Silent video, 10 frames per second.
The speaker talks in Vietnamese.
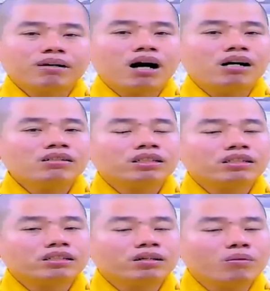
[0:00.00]
bà ở
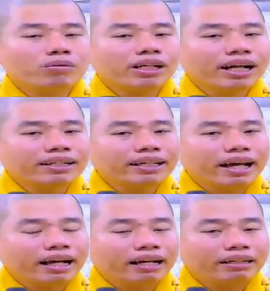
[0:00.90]
trong một cái căn
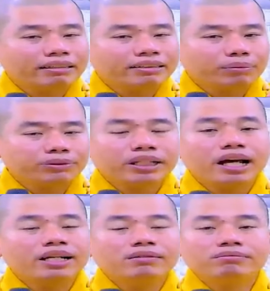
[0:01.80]
nhà sập
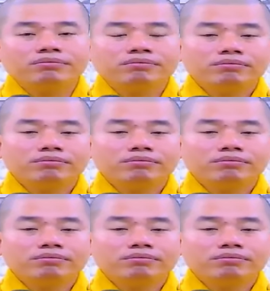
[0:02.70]
sệ lắm